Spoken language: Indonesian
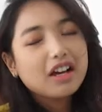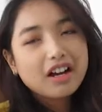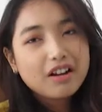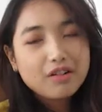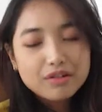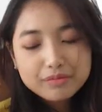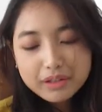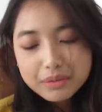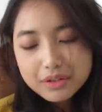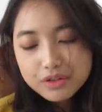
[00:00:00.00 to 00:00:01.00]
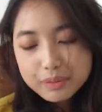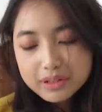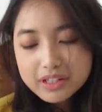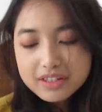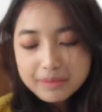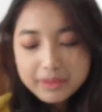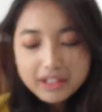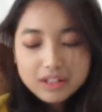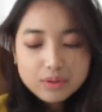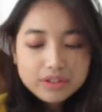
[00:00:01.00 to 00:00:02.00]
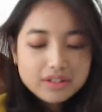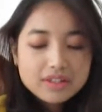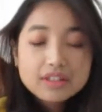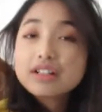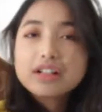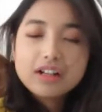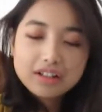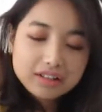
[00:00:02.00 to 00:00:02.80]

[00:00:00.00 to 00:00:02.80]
kalau mirip 100% sama yang di lukisan sih enggak